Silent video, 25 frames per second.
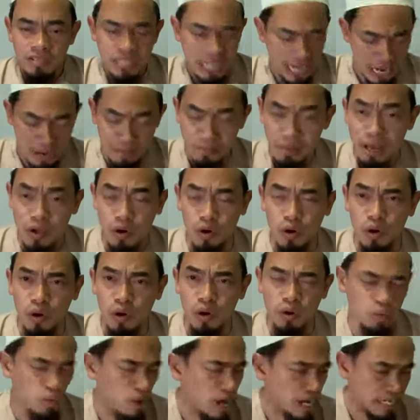ฉันไม่รู้
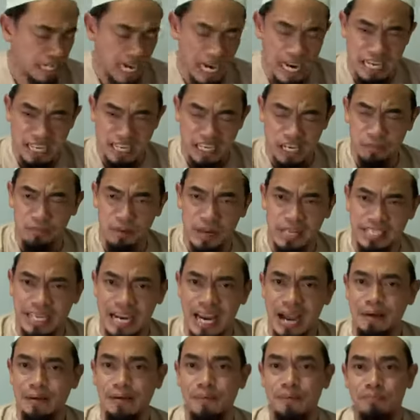ว่าใครคือพระ
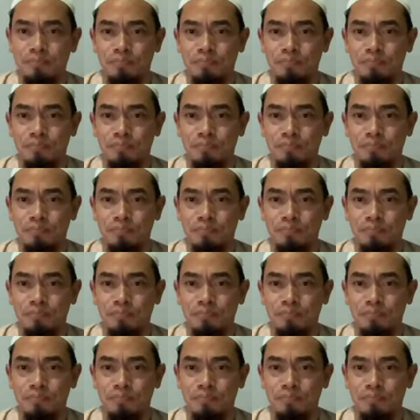เจ้า